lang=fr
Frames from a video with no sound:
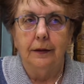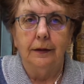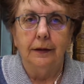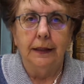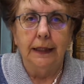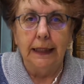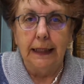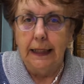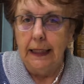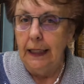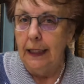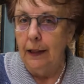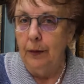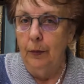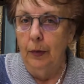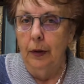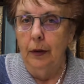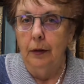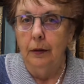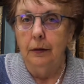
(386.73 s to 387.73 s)

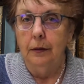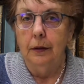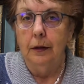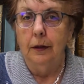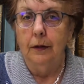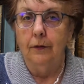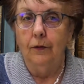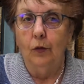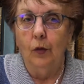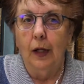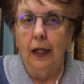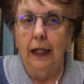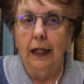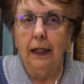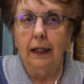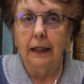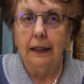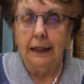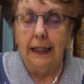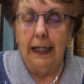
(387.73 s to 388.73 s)
d'équilibre,
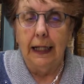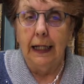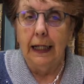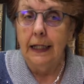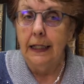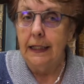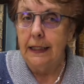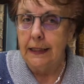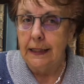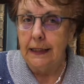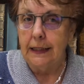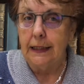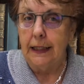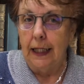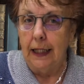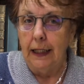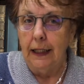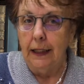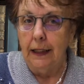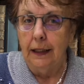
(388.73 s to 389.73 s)
voire d'arrêt
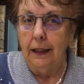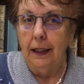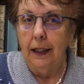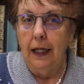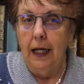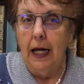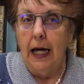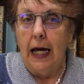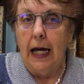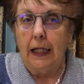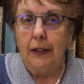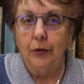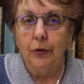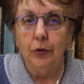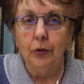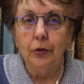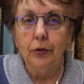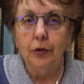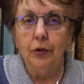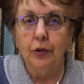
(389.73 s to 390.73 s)
nécessaire à
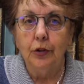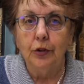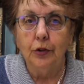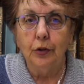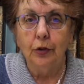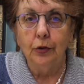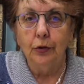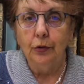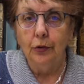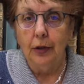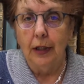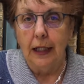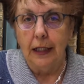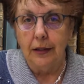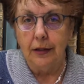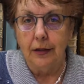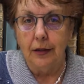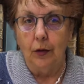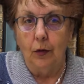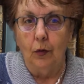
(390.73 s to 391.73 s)
toute
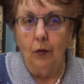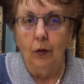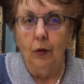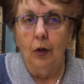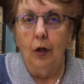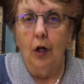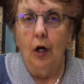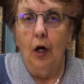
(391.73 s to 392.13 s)
structuration.